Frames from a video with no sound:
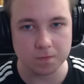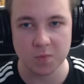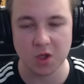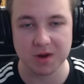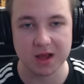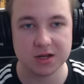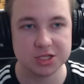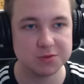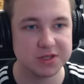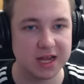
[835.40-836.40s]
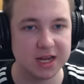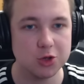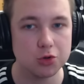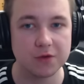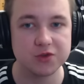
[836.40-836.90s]
Dobra, lecimy dalej.
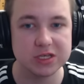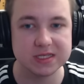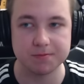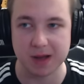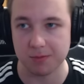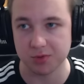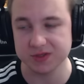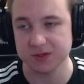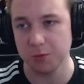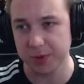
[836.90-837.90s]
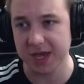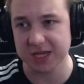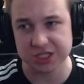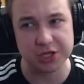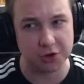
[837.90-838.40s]
Jutro wszyscy papu. Zupy
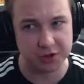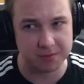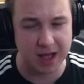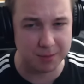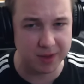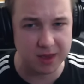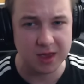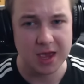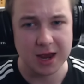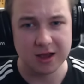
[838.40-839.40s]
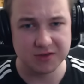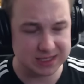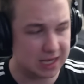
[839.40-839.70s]
jeszcze trochę mamy, więc